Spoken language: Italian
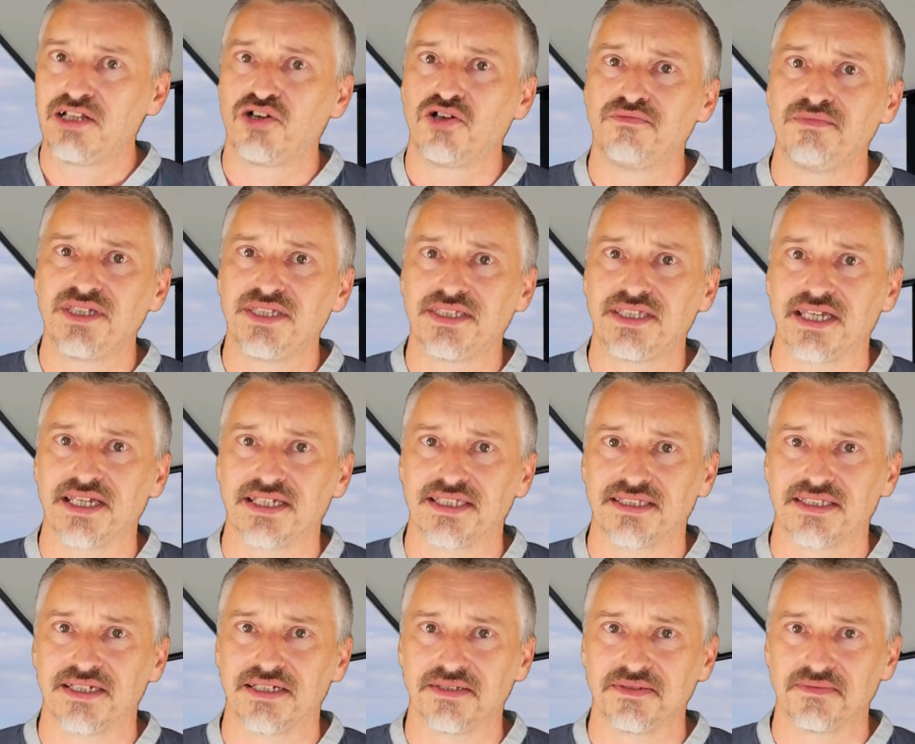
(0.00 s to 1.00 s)
il
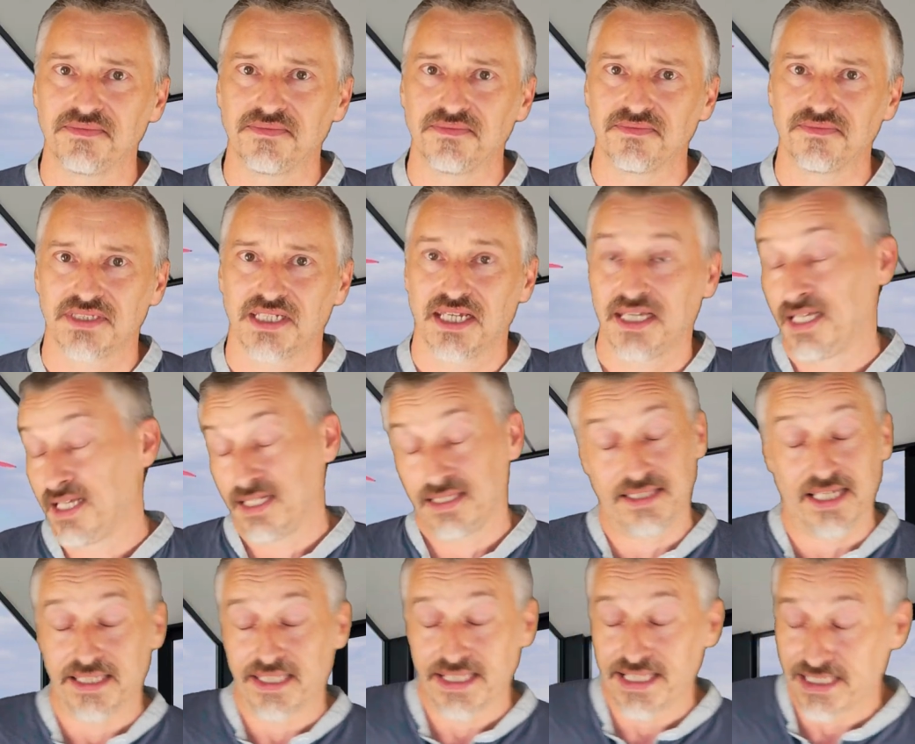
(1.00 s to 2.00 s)
committente.
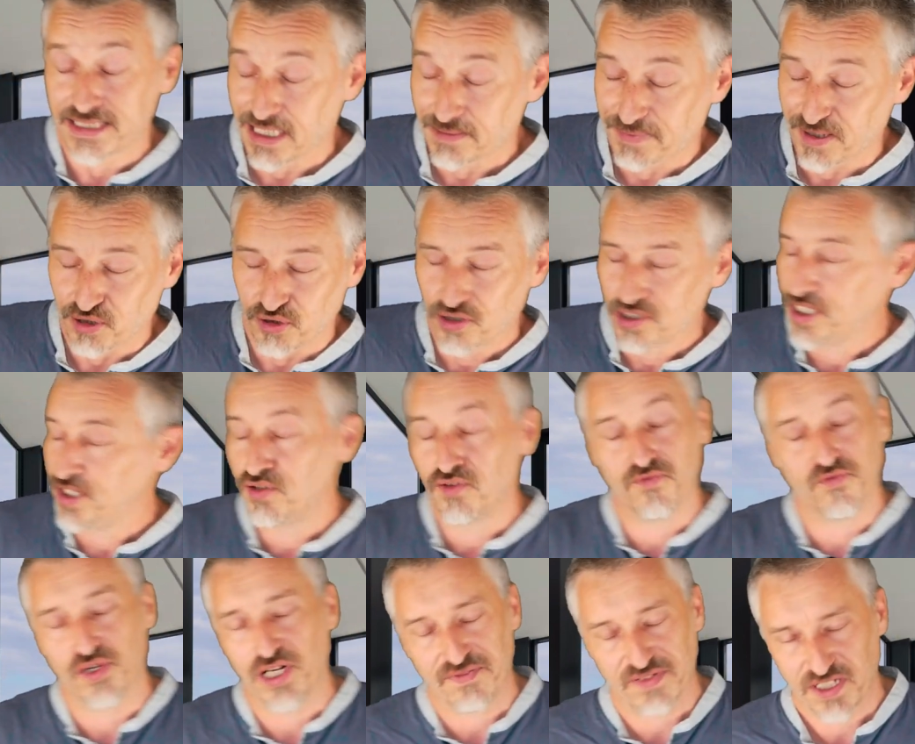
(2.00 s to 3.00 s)
Detta in altre parole,
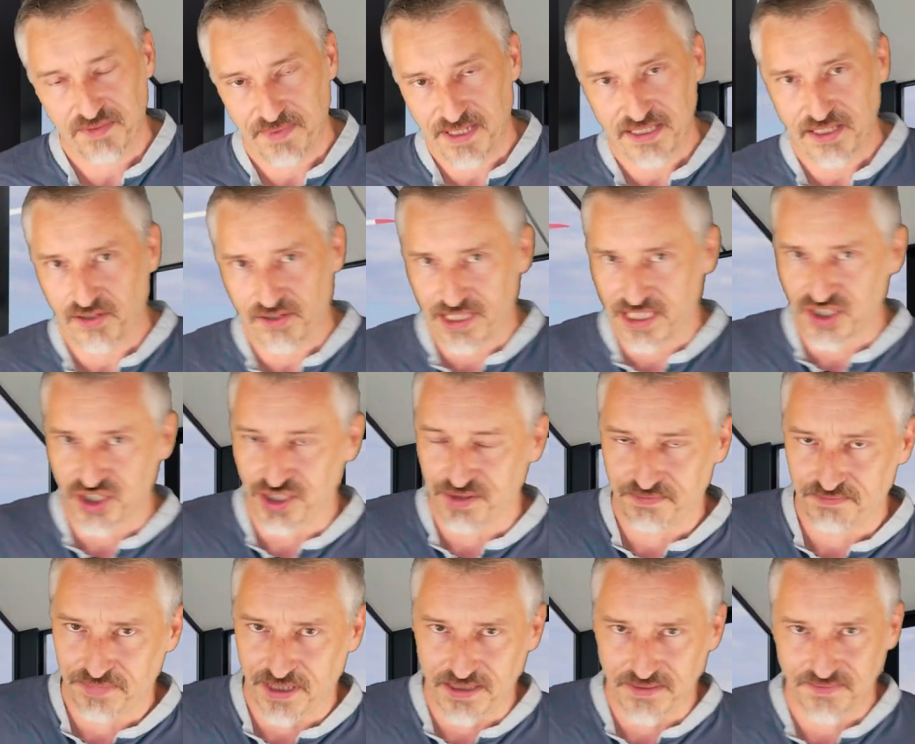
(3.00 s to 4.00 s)
non voleva spendere una
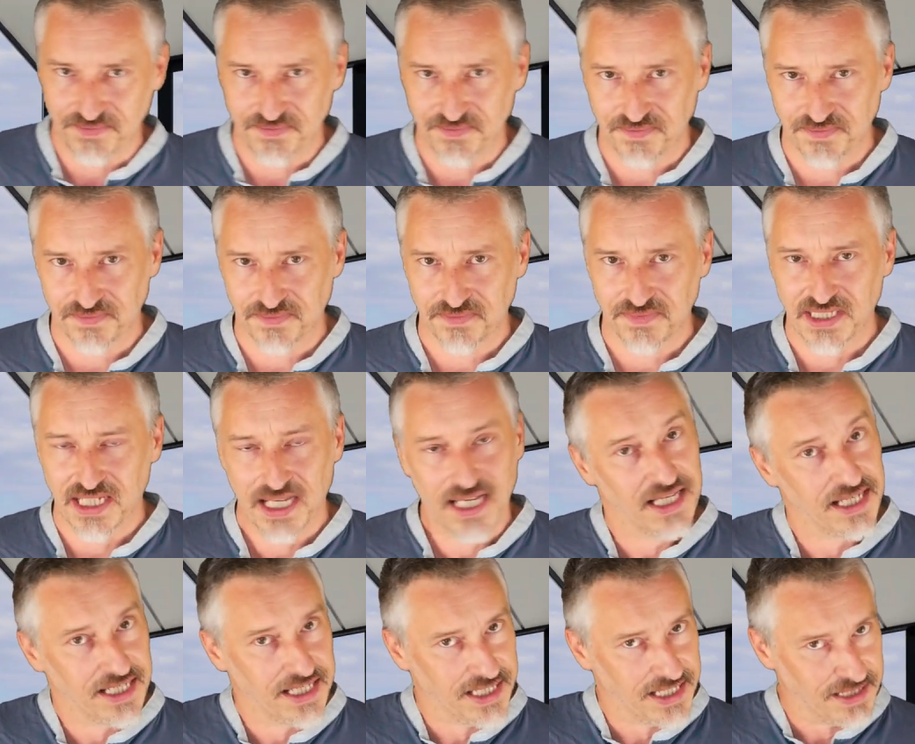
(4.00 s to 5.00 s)
cippa.
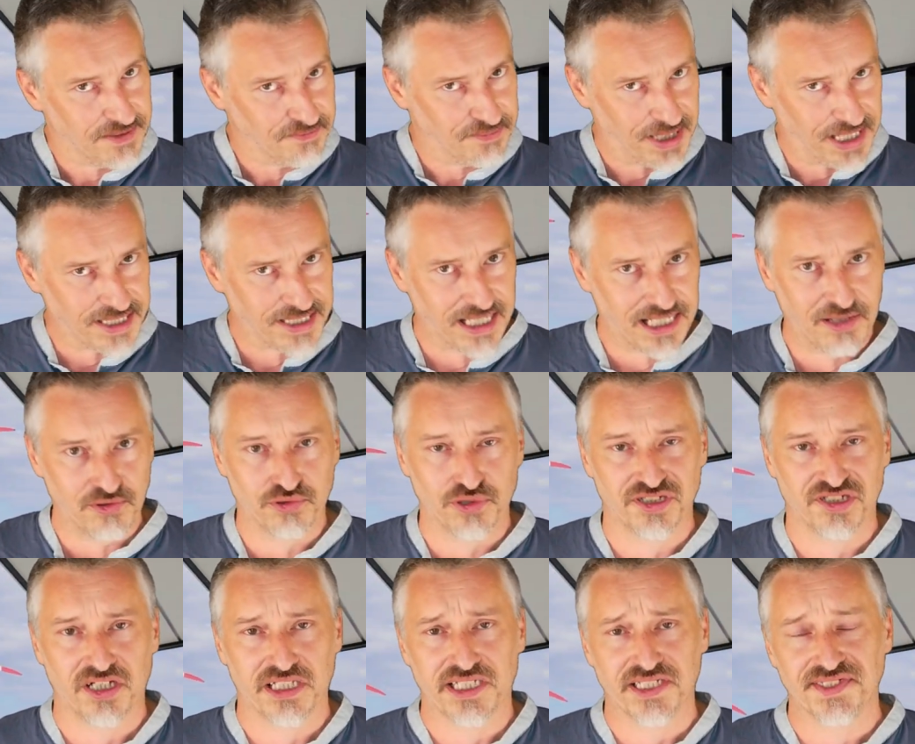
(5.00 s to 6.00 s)
In preda
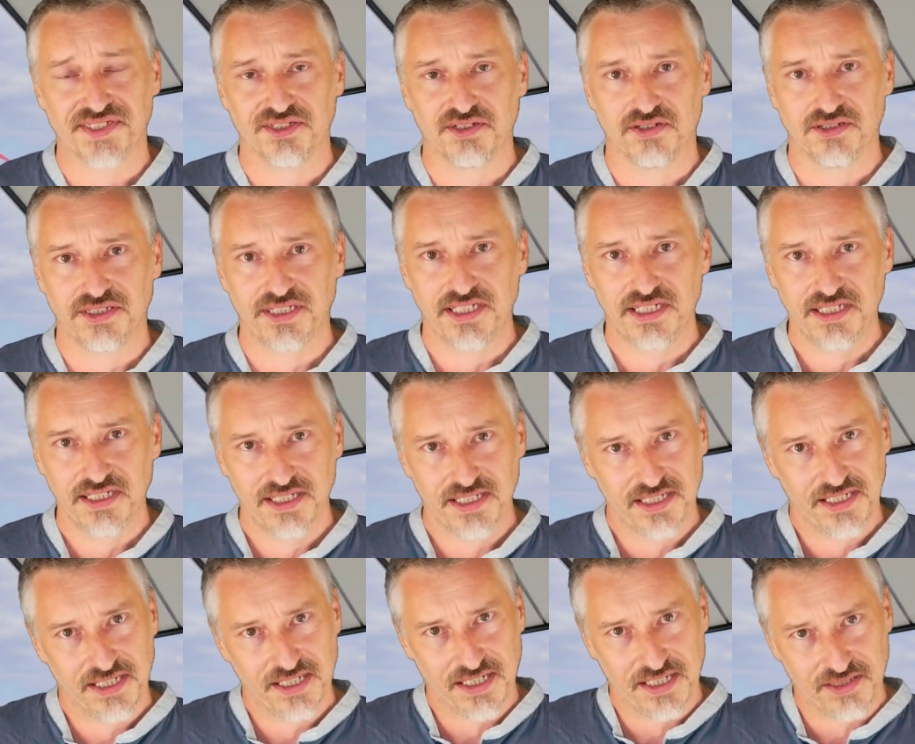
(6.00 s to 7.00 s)
all'autoesaltazione,
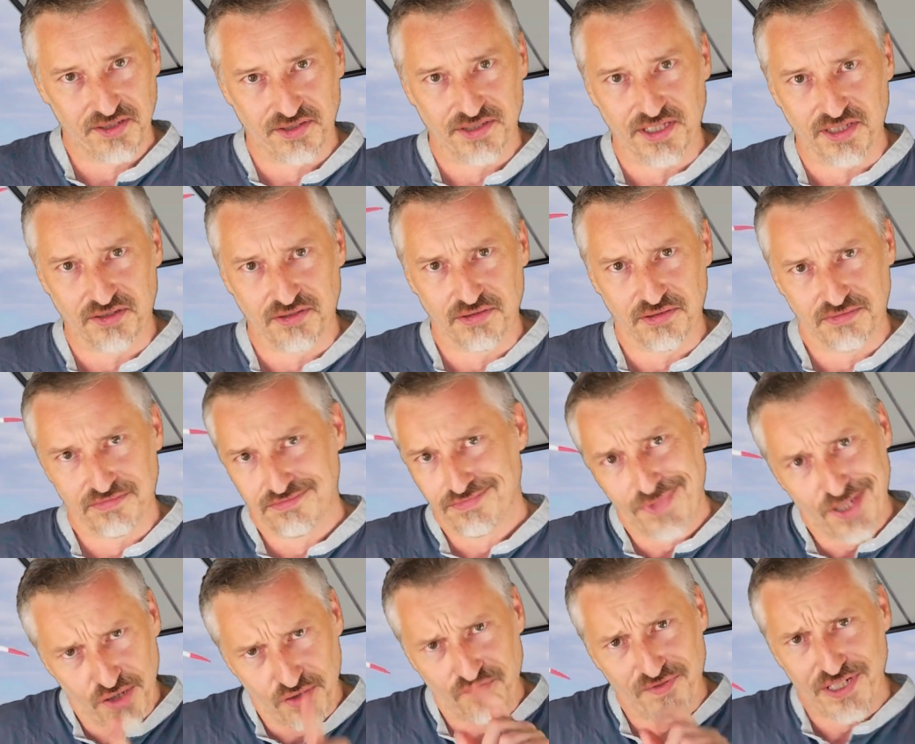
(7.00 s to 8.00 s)
gli ho detto,
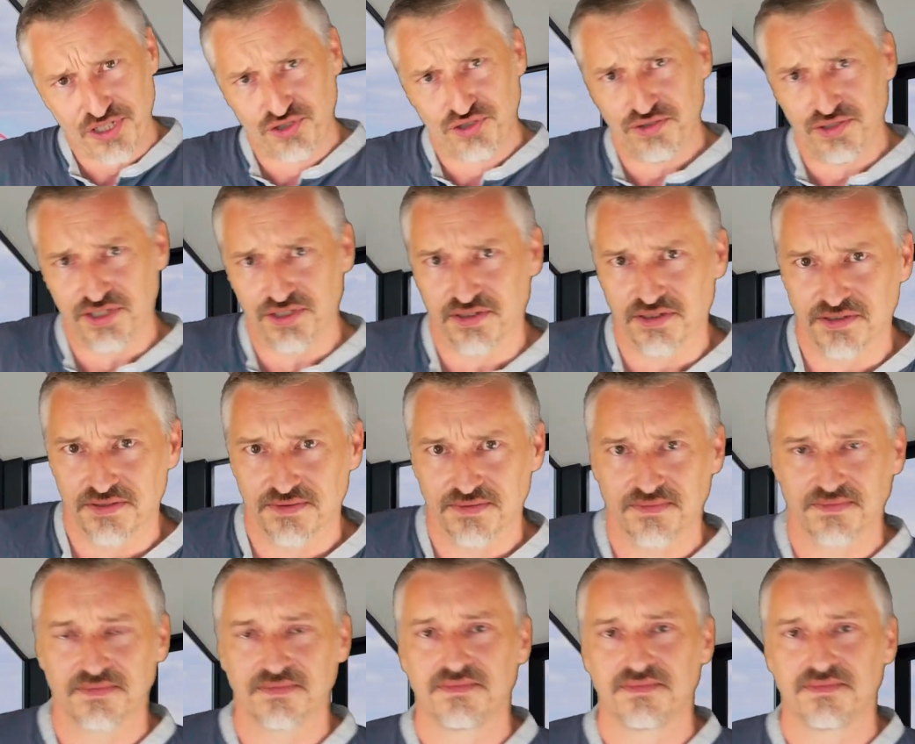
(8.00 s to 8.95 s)
te lo faccio io,